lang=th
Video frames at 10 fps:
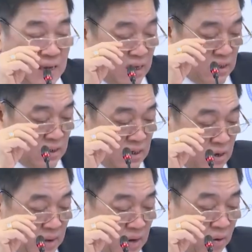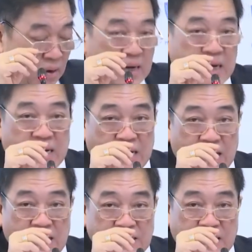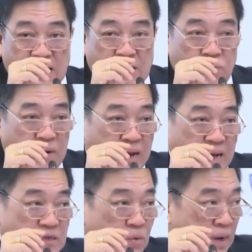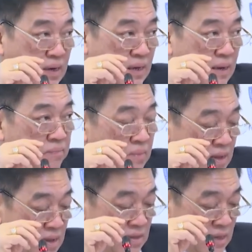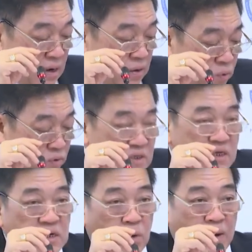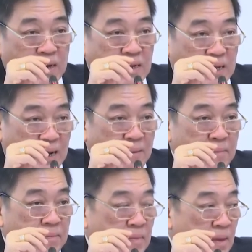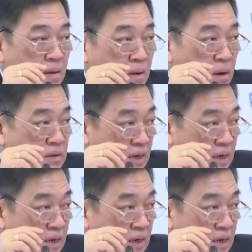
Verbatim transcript: เป็นส่วนสำคัญหนึ่งในต้นทุนการผลิตอาจจะทำให้การลงทุนเกิดการชะลอตัวอย่างรุนแรง